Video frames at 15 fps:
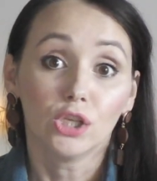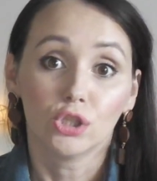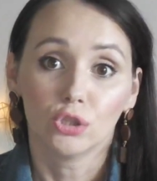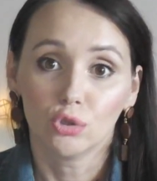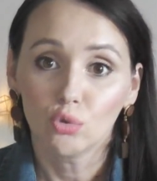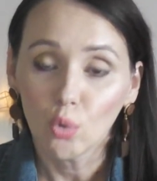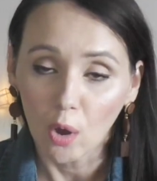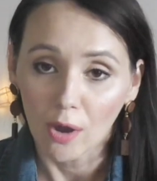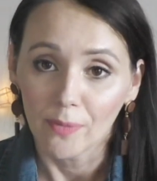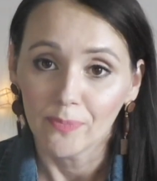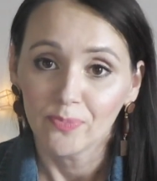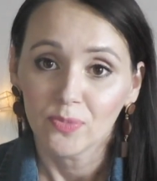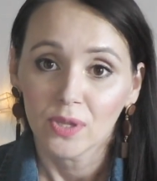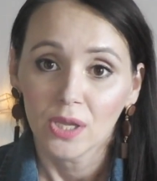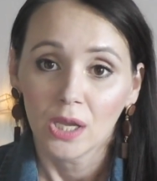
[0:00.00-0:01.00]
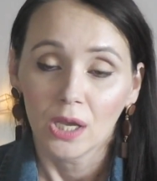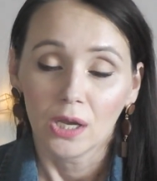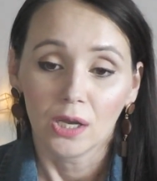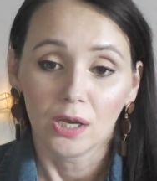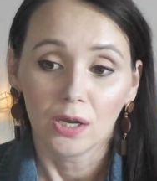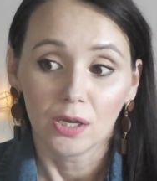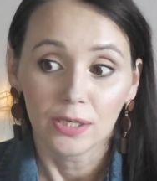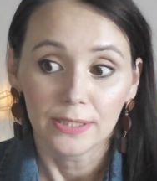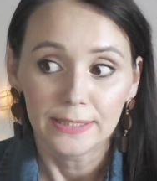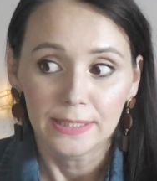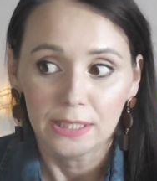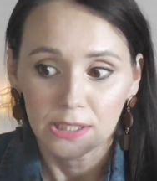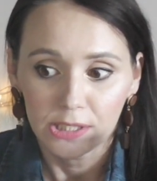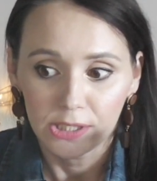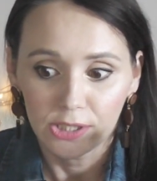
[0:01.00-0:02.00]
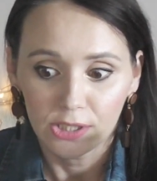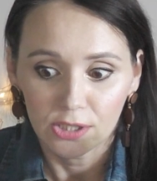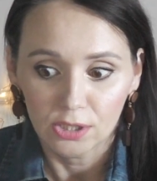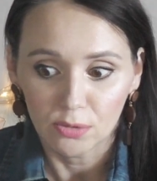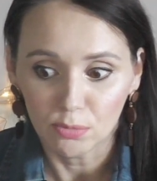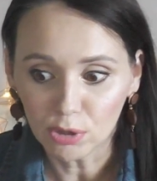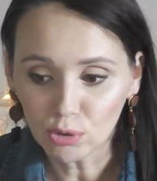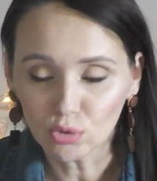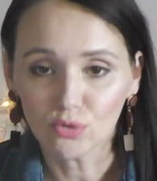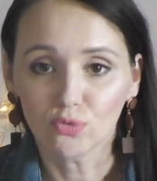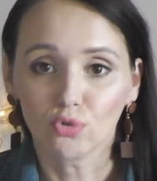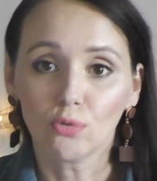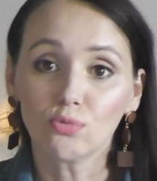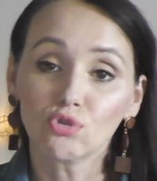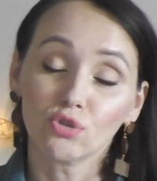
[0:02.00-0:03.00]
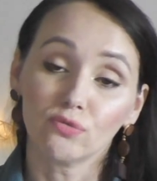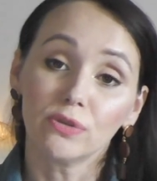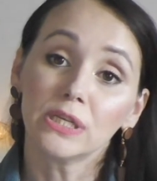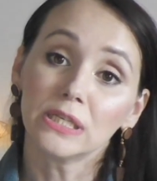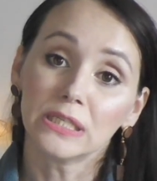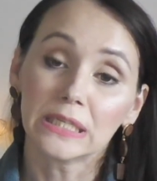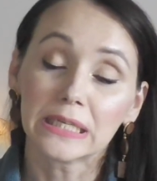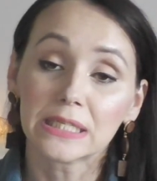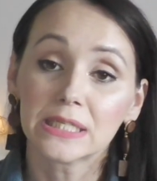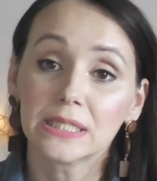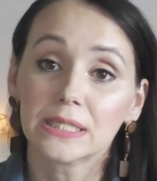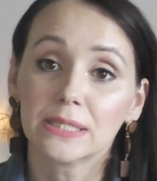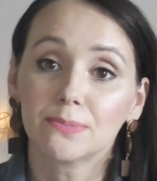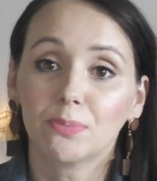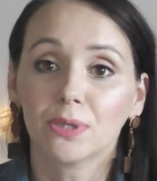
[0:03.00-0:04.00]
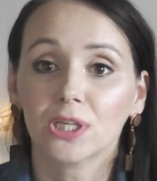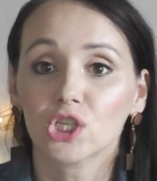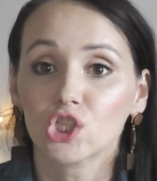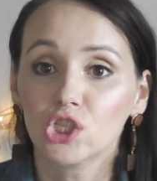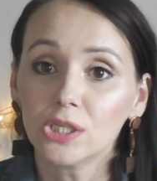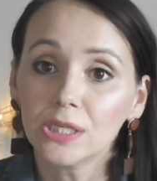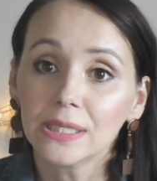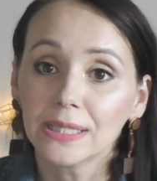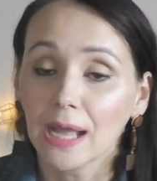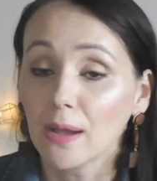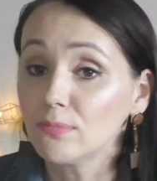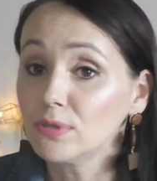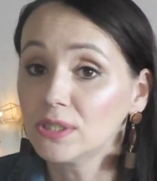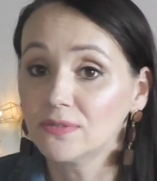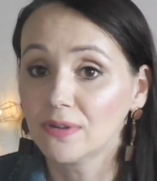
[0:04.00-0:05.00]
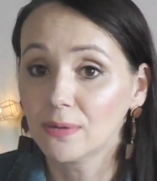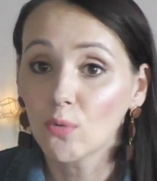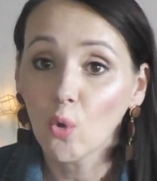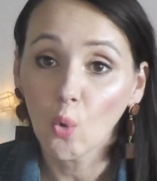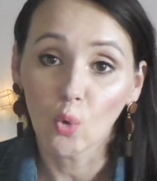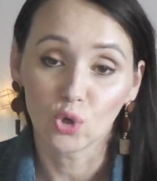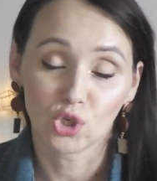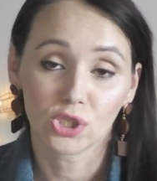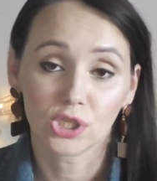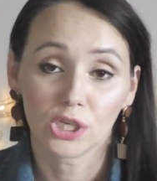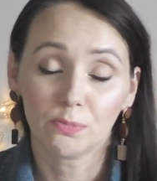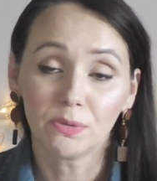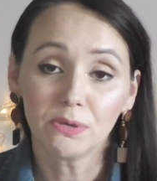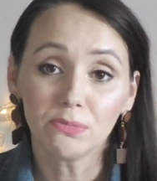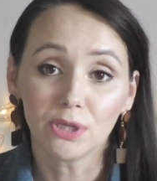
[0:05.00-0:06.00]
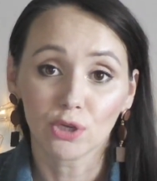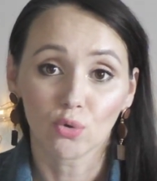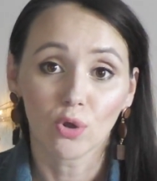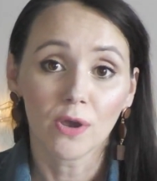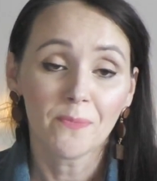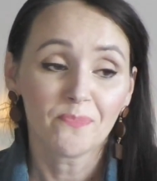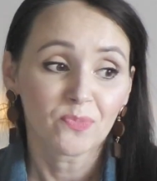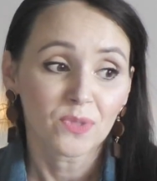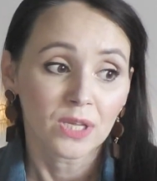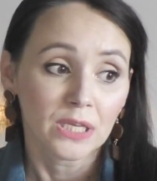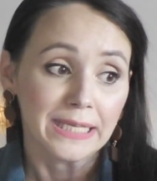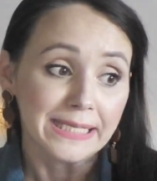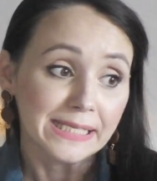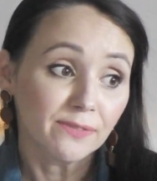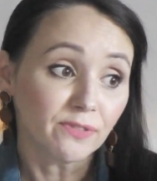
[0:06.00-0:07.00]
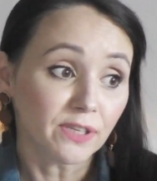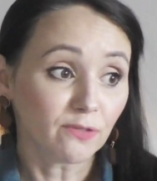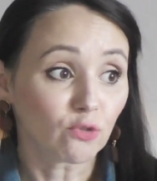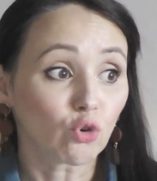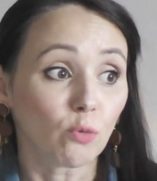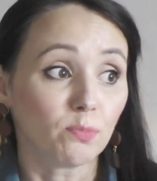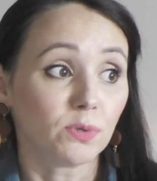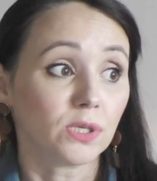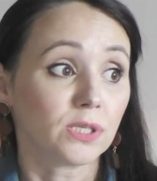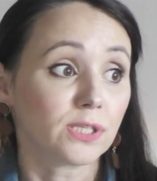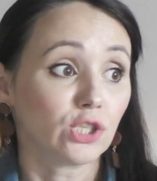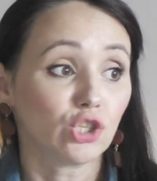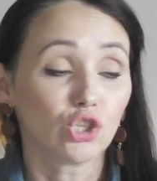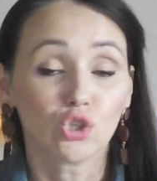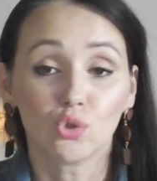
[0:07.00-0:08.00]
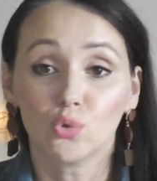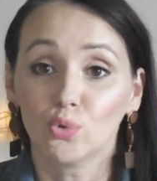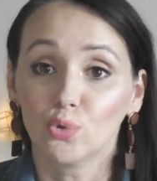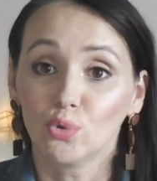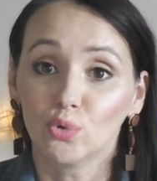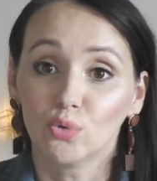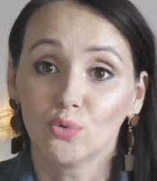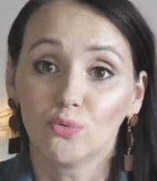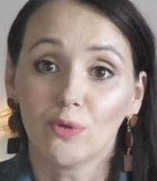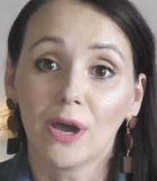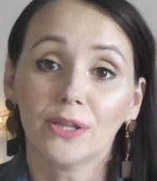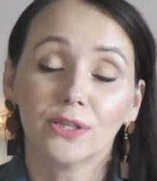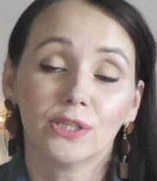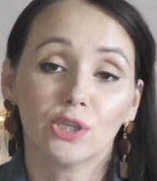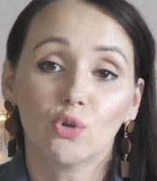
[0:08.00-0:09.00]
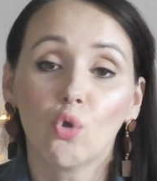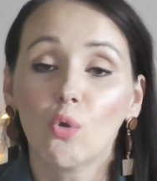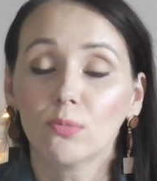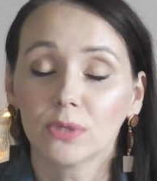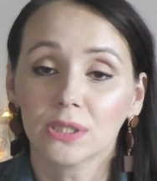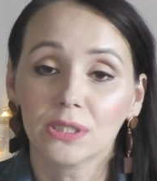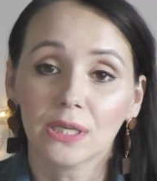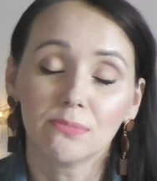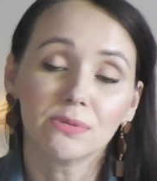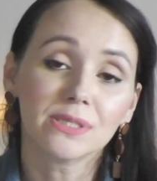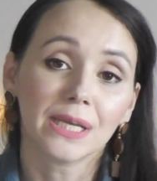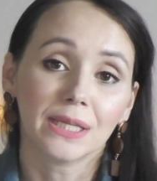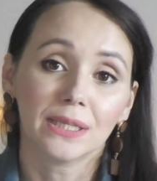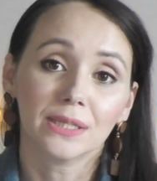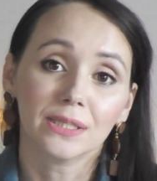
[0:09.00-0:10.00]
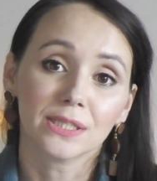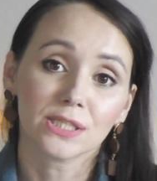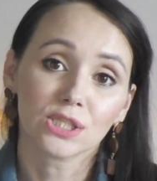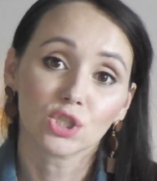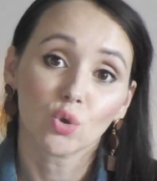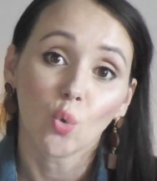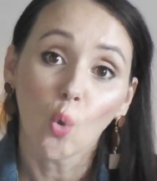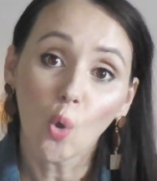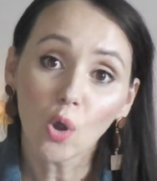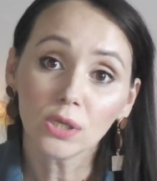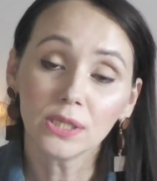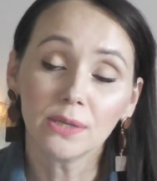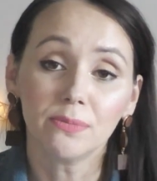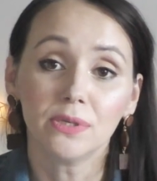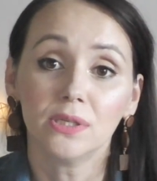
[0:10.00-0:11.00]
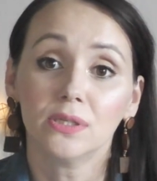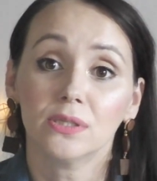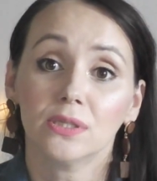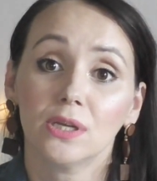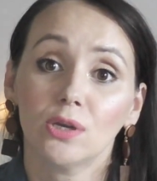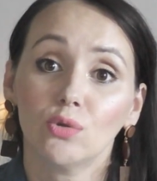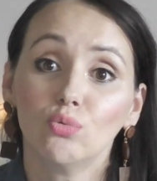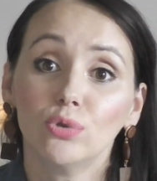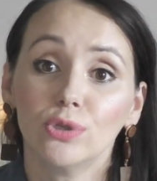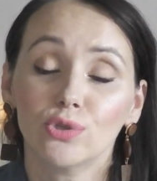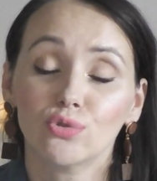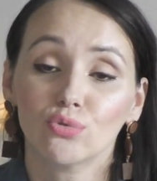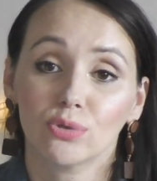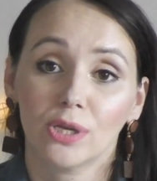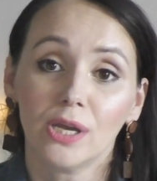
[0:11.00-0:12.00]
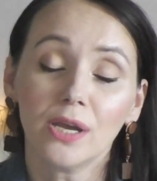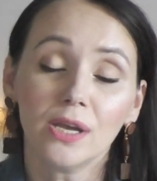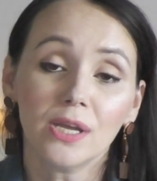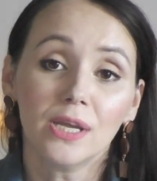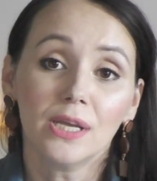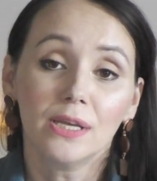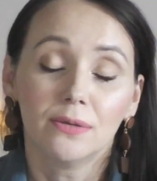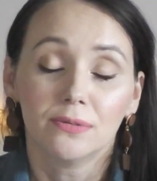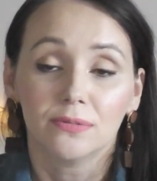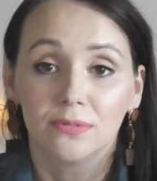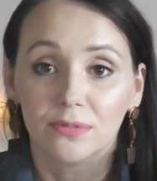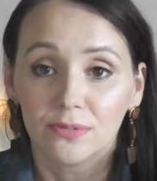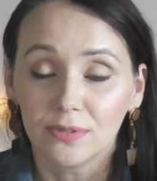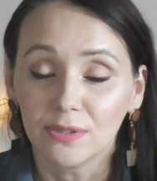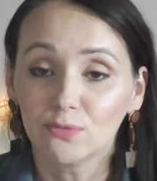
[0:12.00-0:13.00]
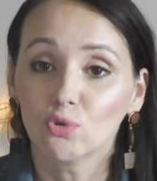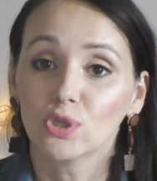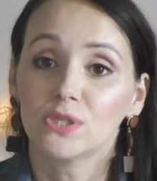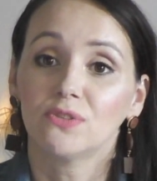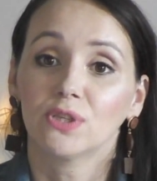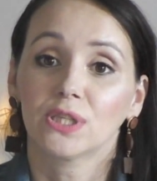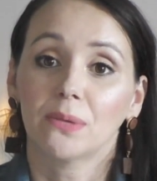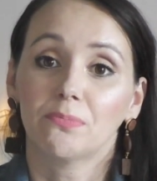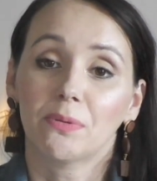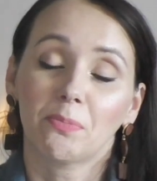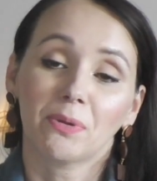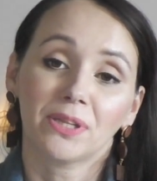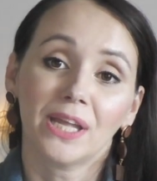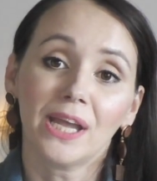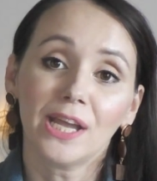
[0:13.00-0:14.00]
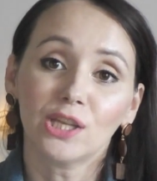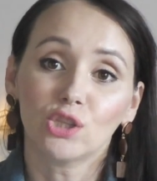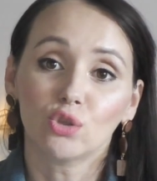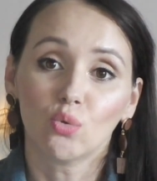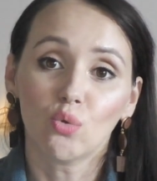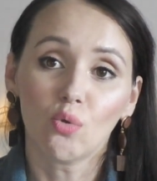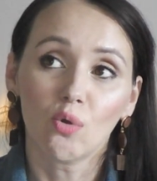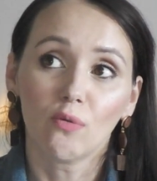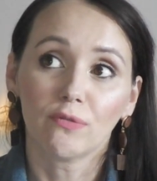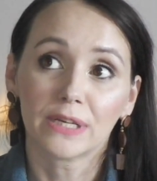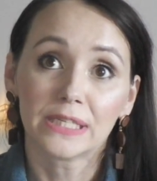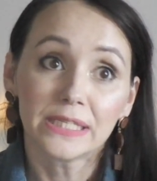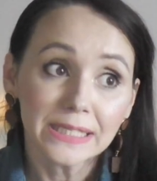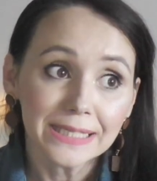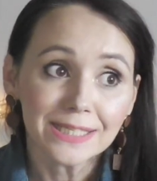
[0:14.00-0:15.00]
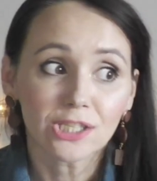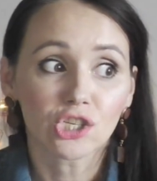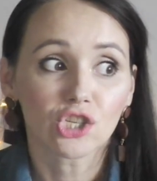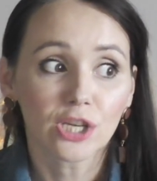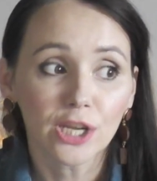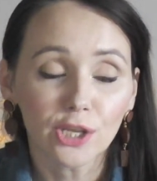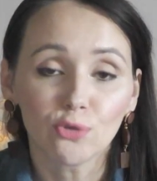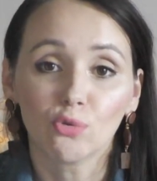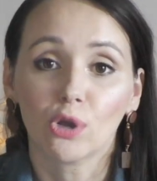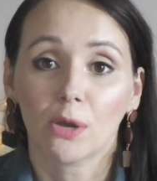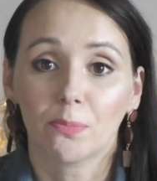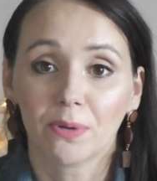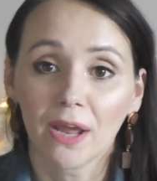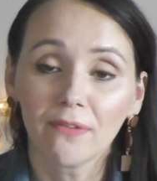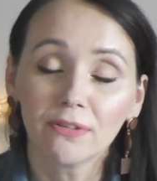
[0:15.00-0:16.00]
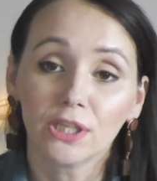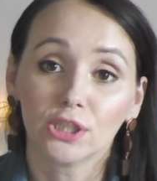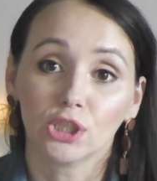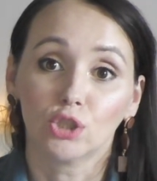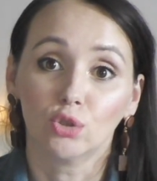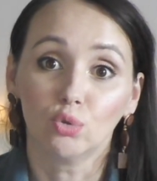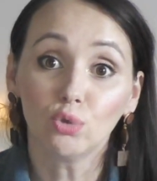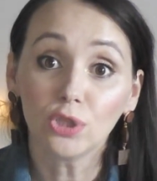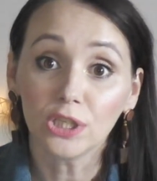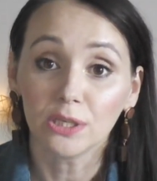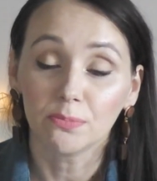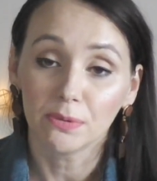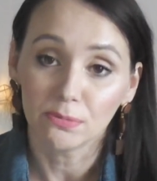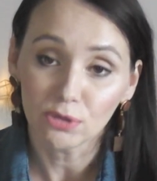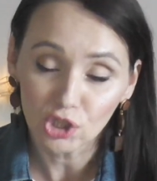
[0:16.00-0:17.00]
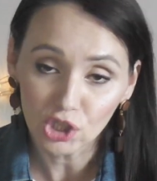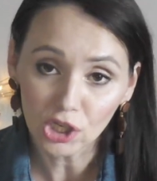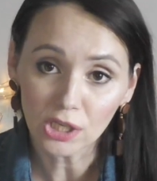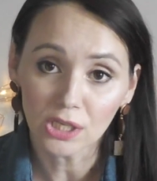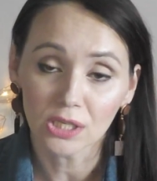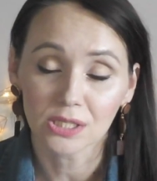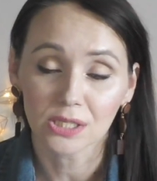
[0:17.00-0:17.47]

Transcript: Но э, есть минус в том, что вы их не расположите там, где вам хочется. К примеру, если в Европе зачастую ванные комнаты обязательно с окнами на улицу, да, э, дневной свет там попадает, то в России, к сожалению, как правило, это глухие помещения,